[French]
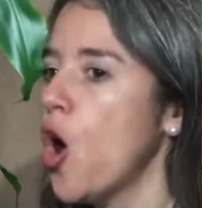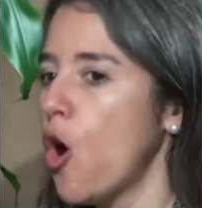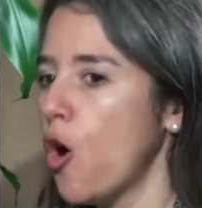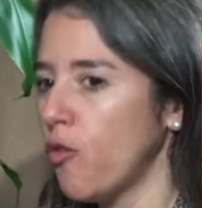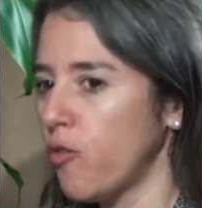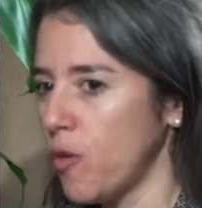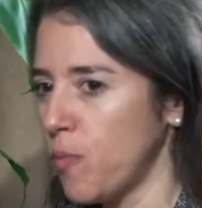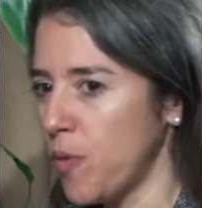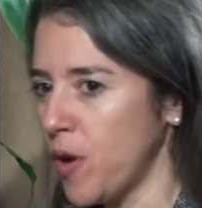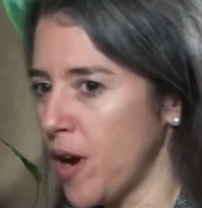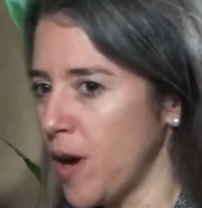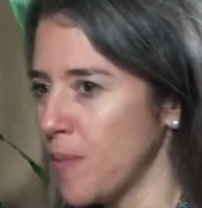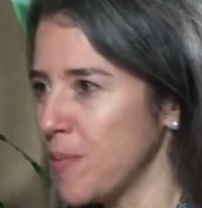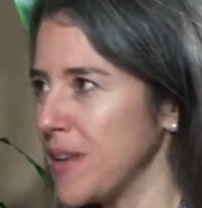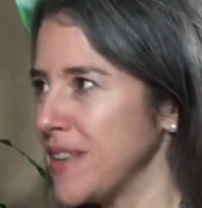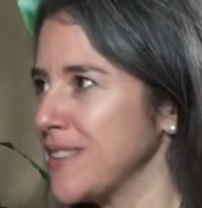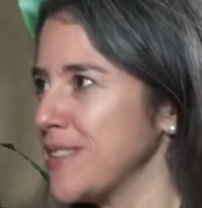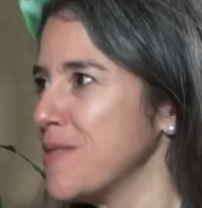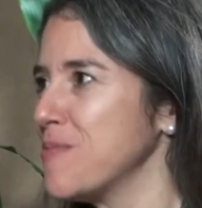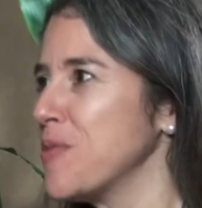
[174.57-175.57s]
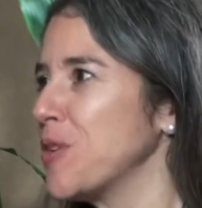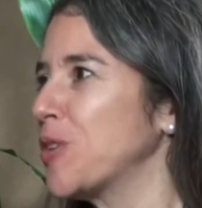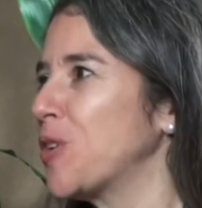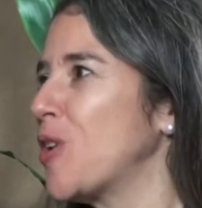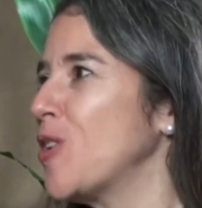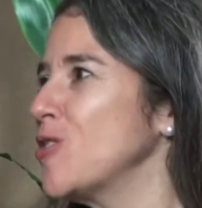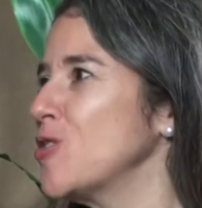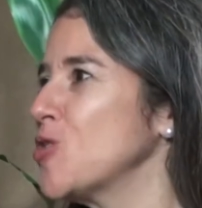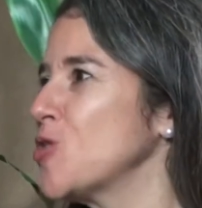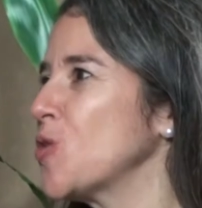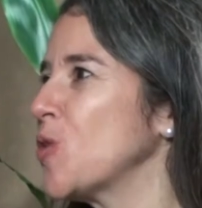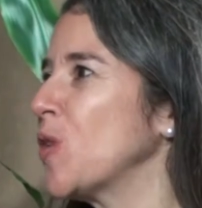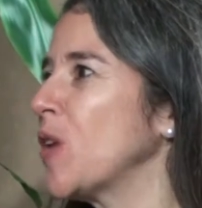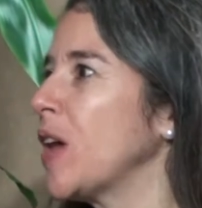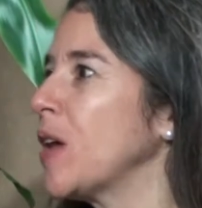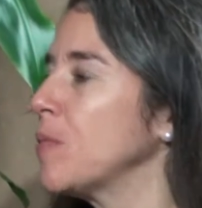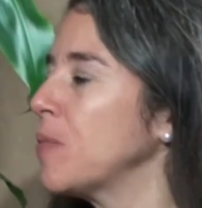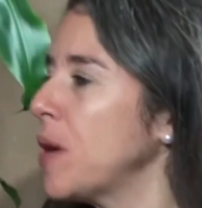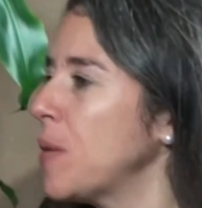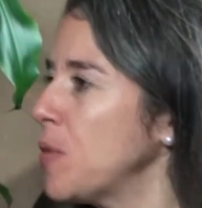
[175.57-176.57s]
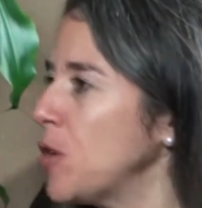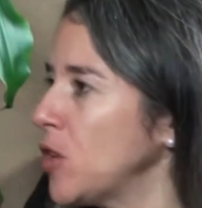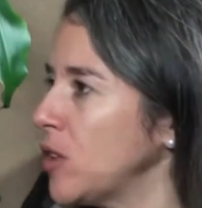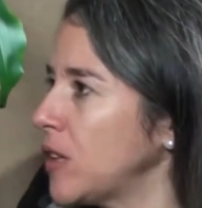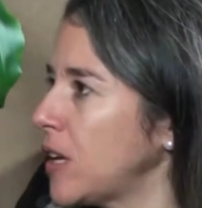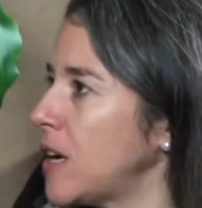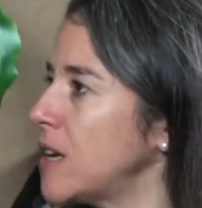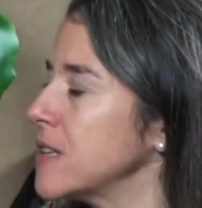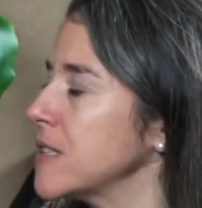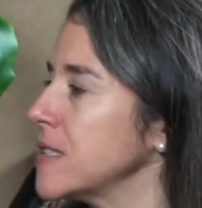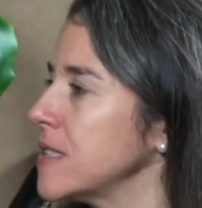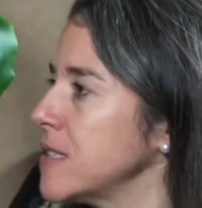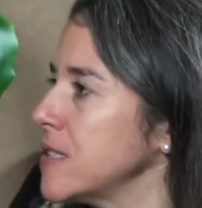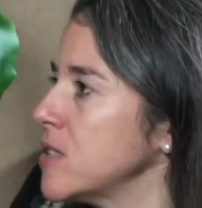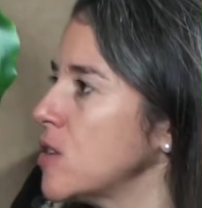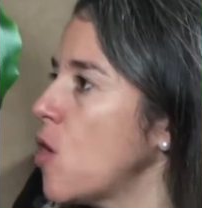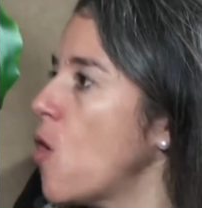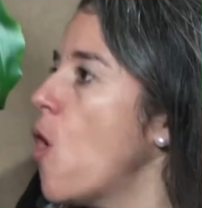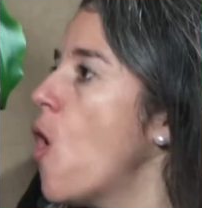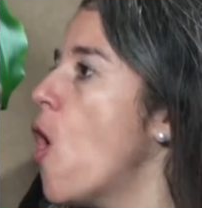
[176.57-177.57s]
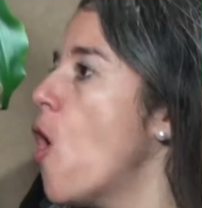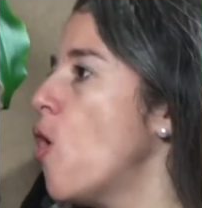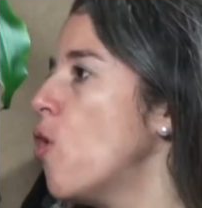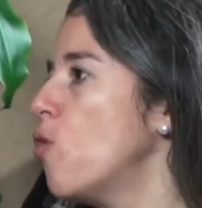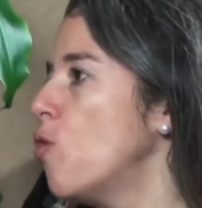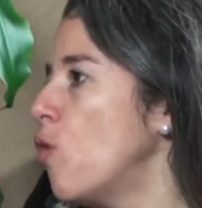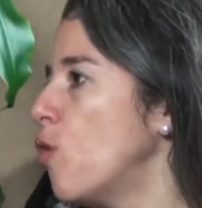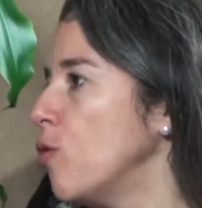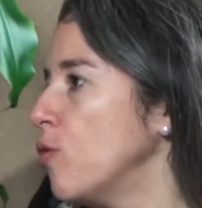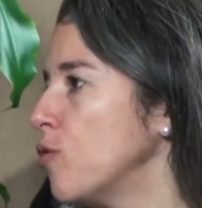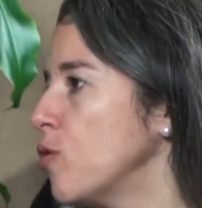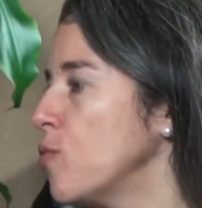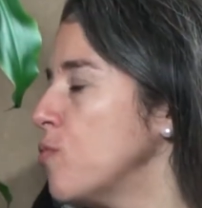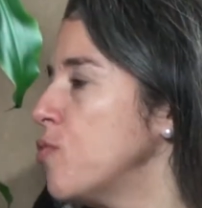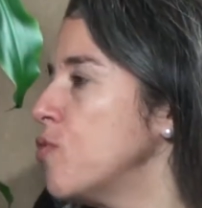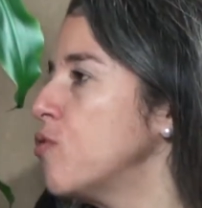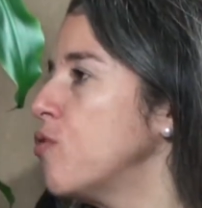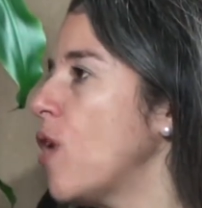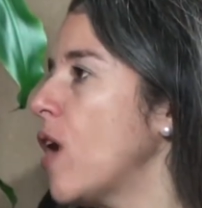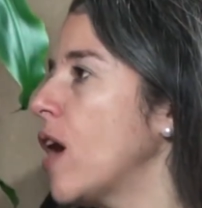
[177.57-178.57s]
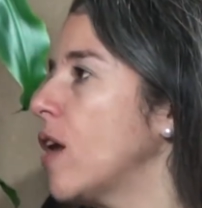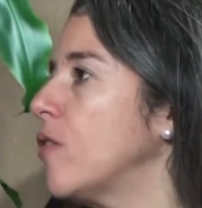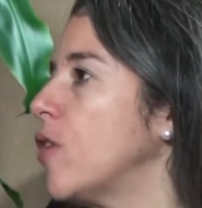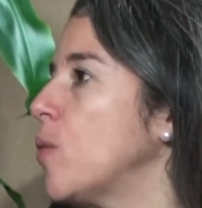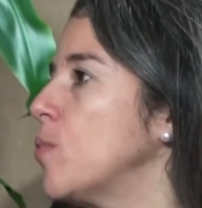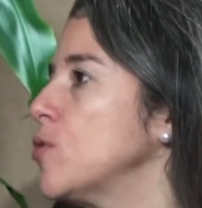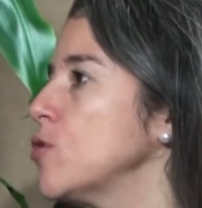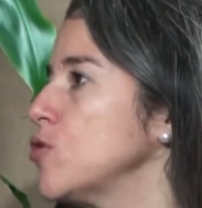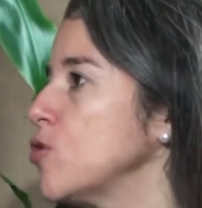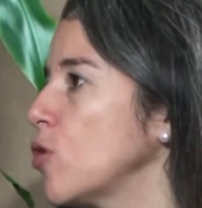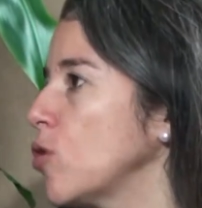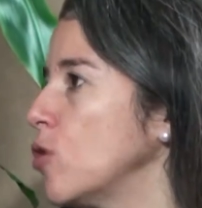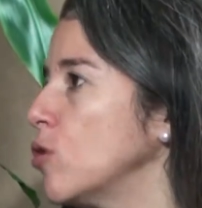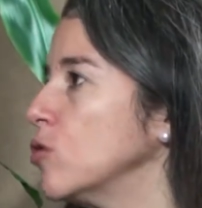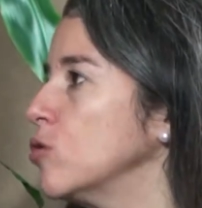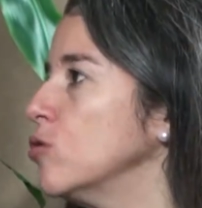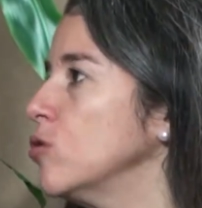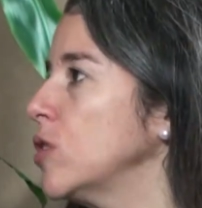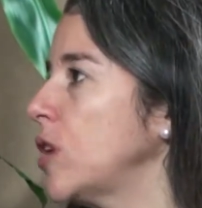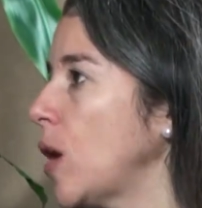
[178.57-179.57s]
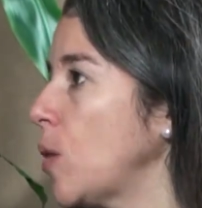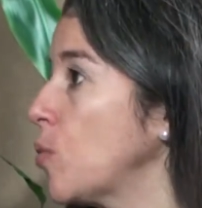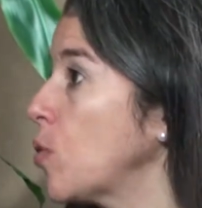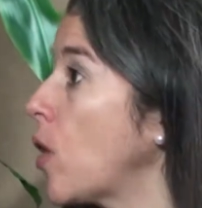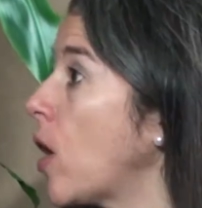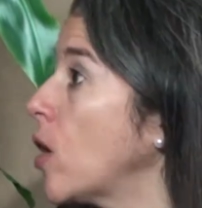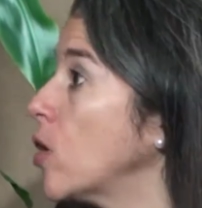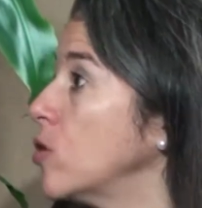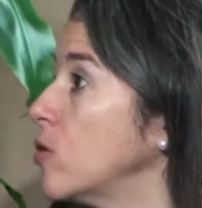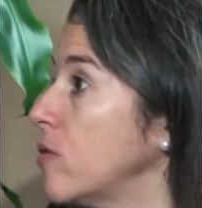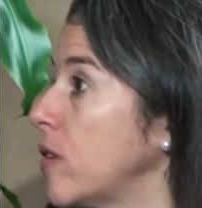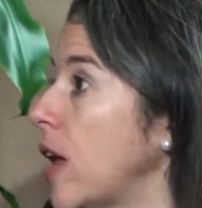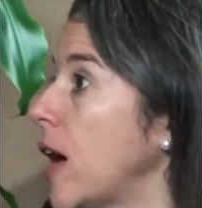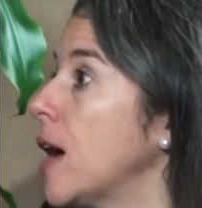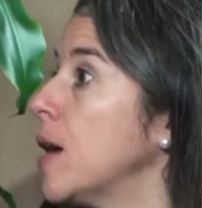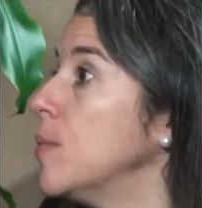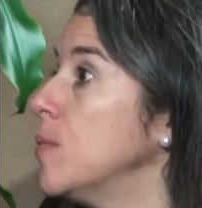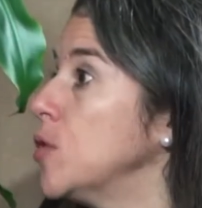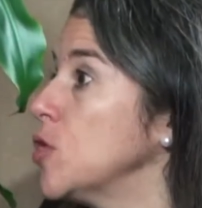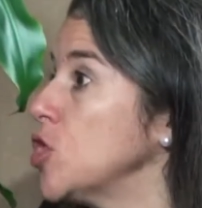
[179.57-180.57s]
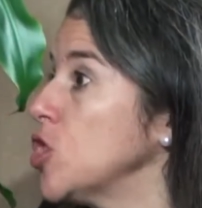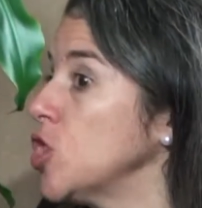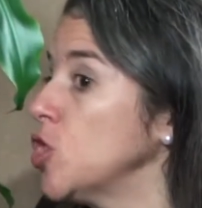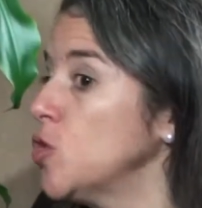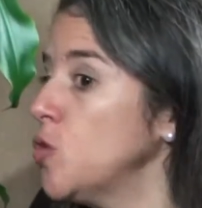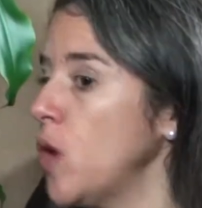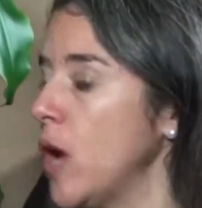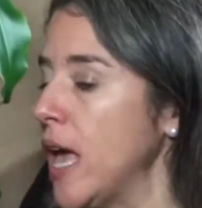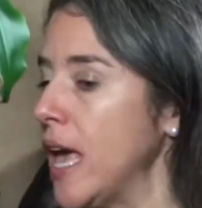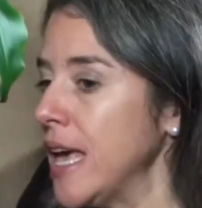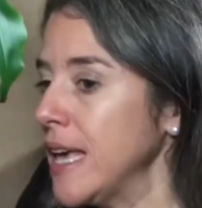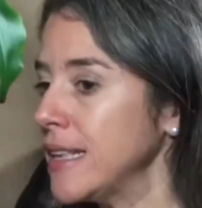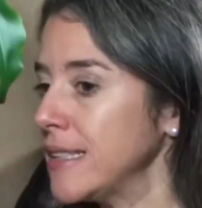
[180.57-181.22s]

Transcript: On ne va pas remplacer le pétrole du jour au lendemain, mais il y a une transition où on veut pouvoir avoir plus de contenu de carburant renouvelable chez nous.